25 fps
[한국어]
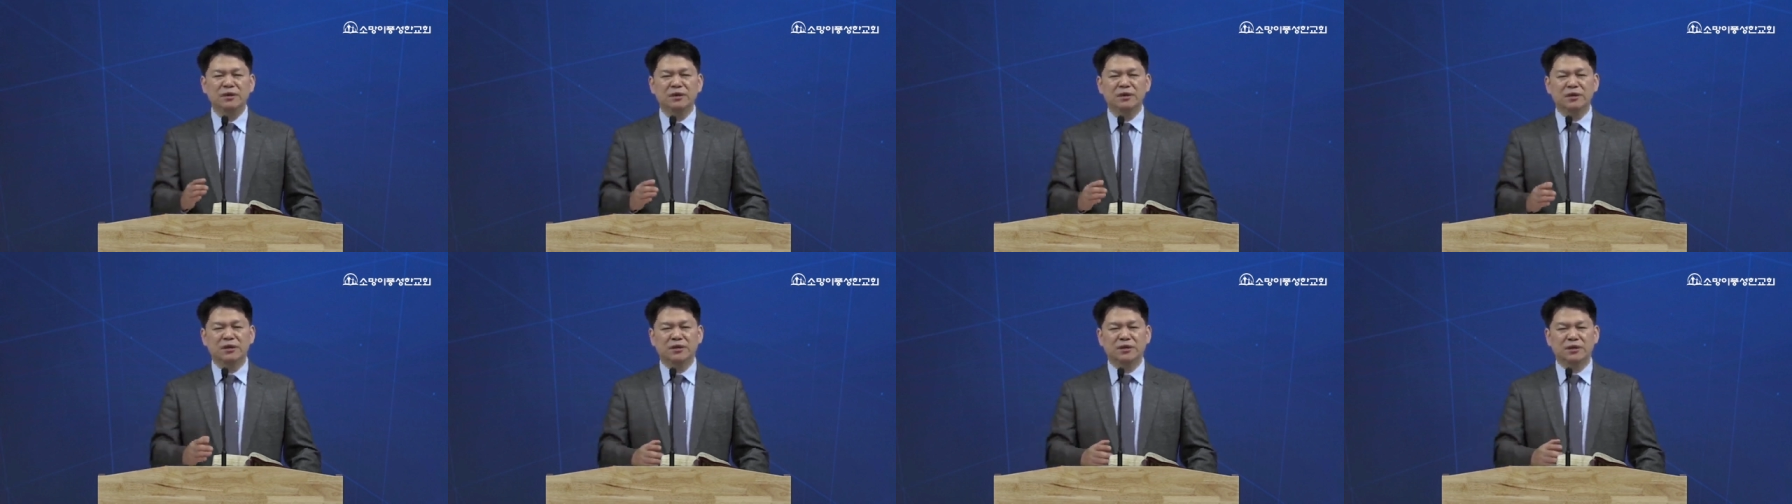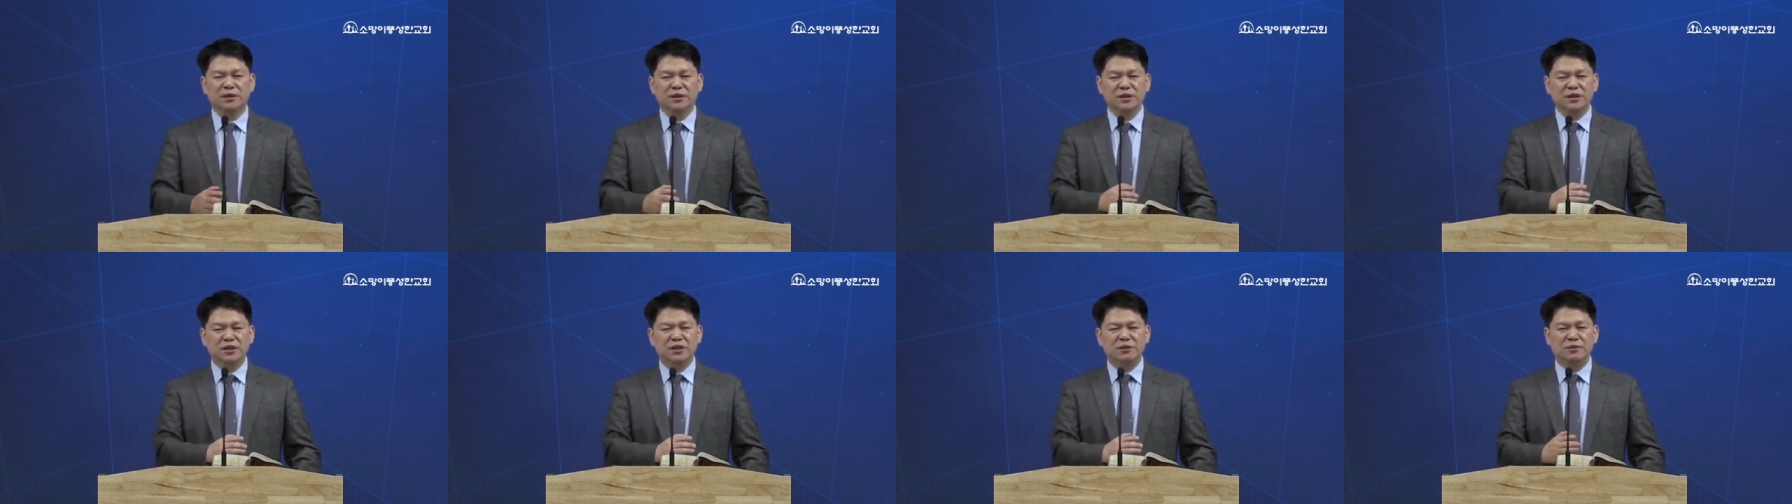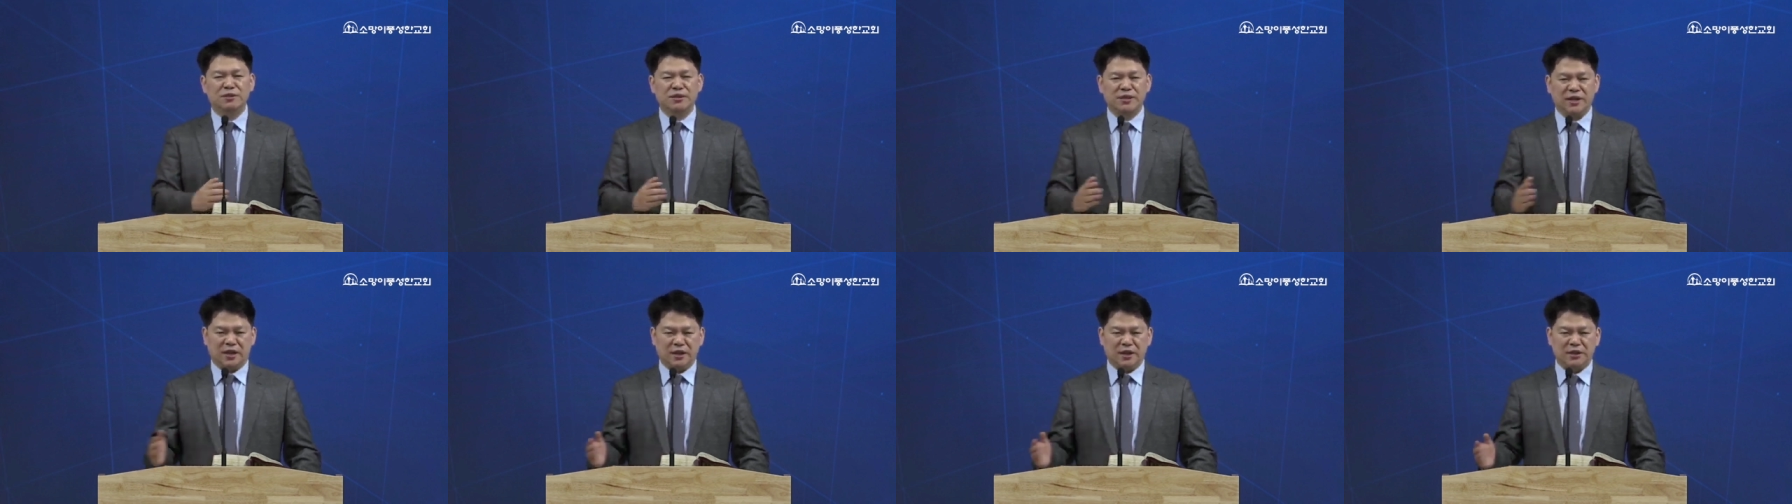그 의심이
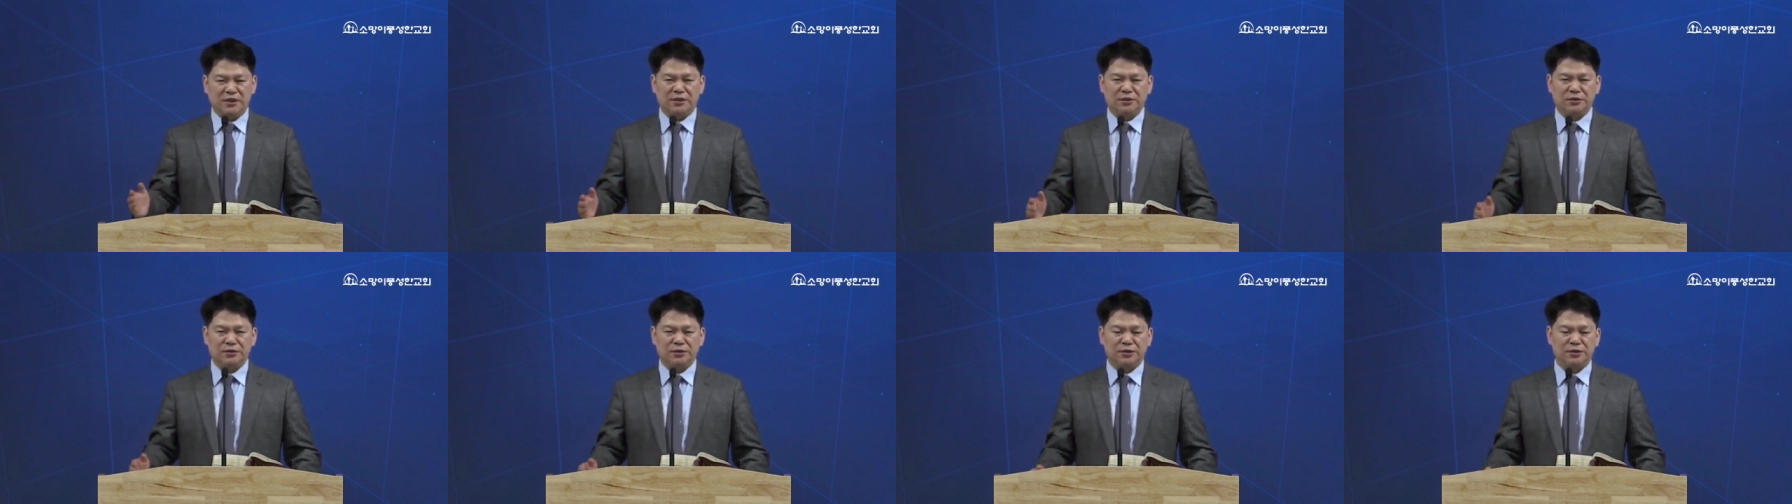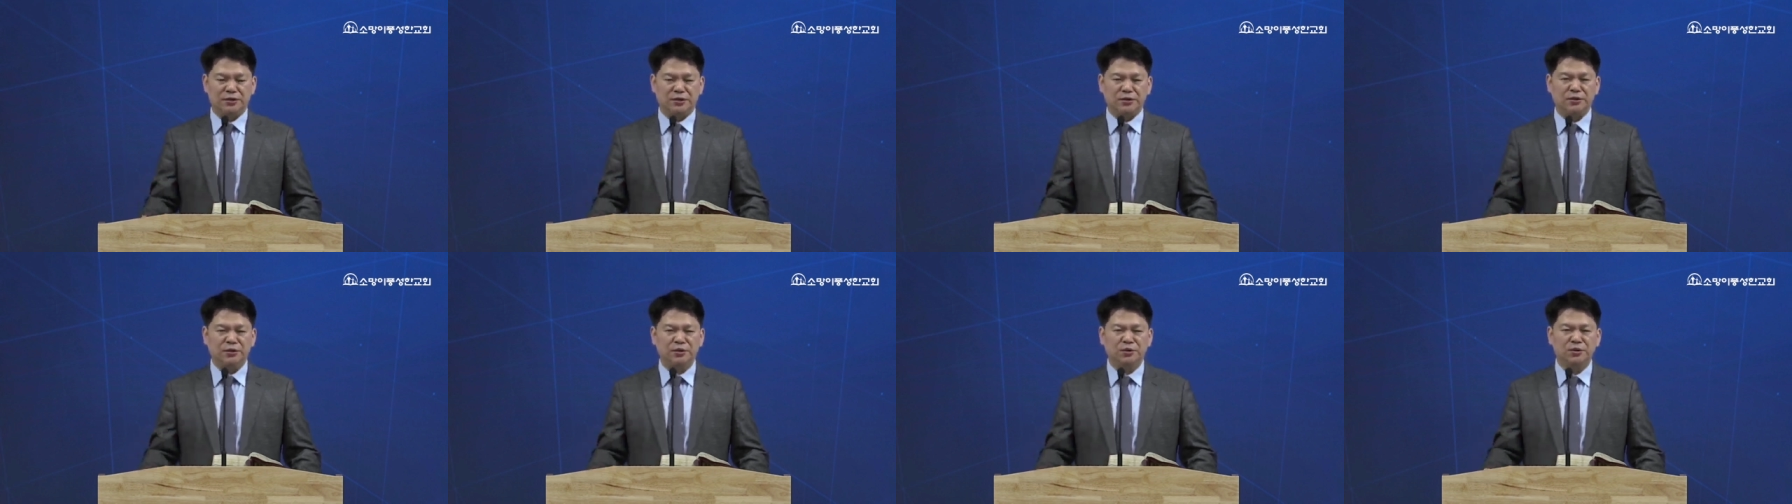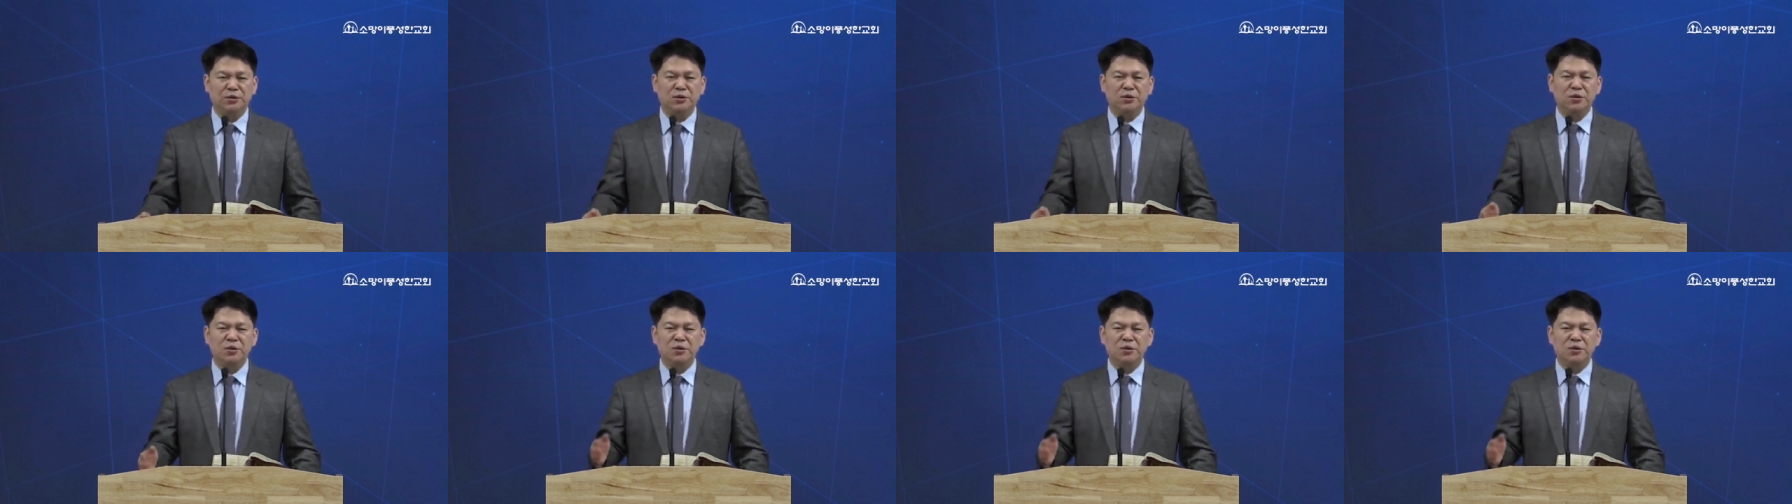사라지는 것이고